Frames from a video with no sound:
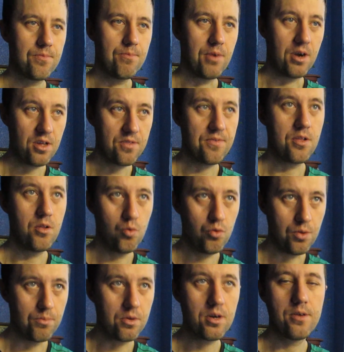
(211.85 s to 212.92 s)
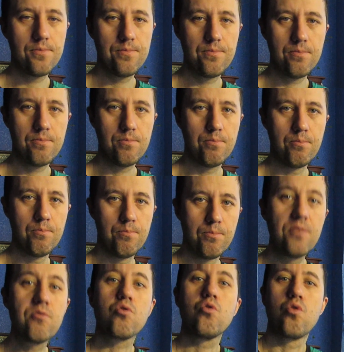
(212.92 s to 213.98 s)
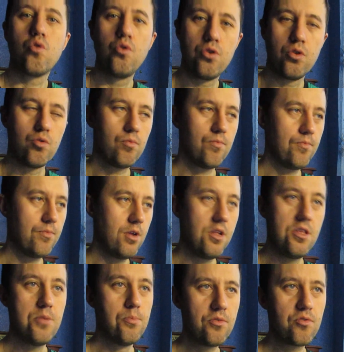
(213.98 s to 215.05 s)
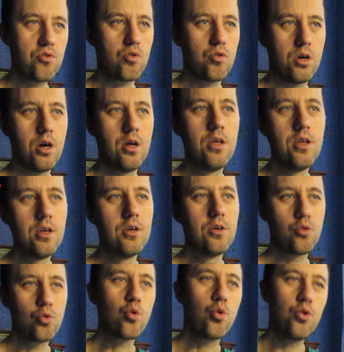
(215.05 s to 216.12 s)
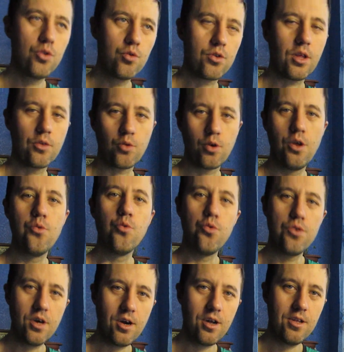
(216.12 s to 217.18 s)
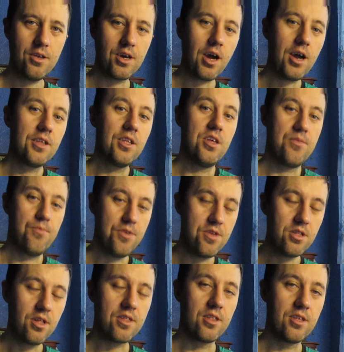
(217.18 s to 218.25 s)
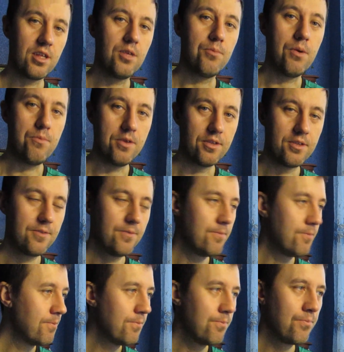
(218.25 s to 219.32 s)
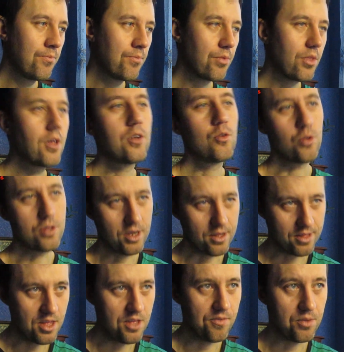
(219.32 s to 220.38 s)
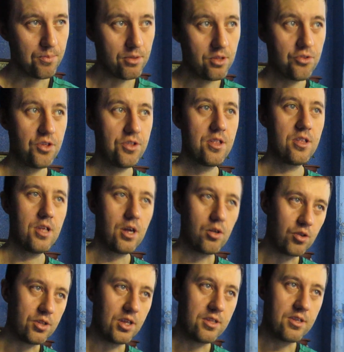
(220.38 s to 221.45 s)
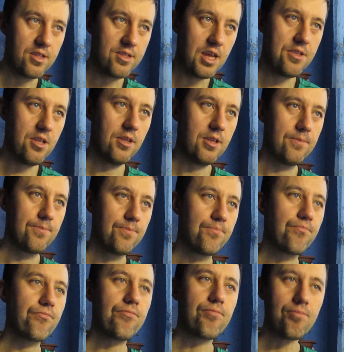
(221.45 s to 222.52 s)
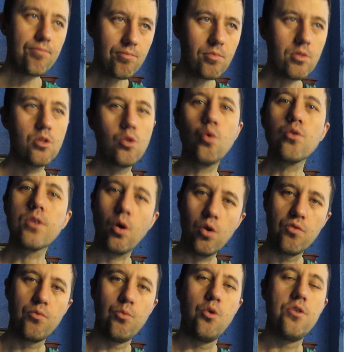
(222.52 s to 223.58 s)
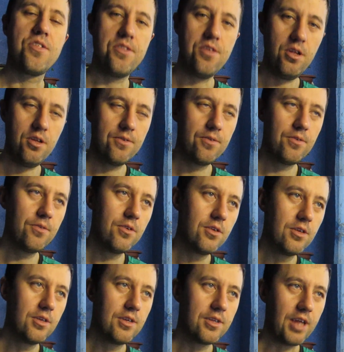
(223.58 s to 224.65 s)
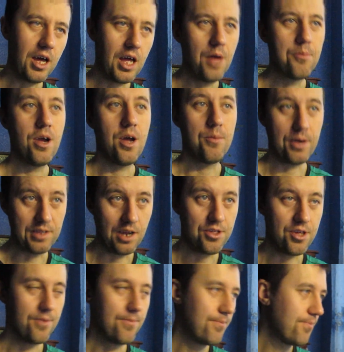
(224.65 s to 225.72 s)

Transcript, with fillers: Показывать людям их бывшую родину. Или не бывшую, а ту родину, с которой они уехали, и как она изменилась на данный момент. Кто-то оценивает положительно, кто-то отрицательно. Но ну, вот такой вот мой стиль, такая моя подача.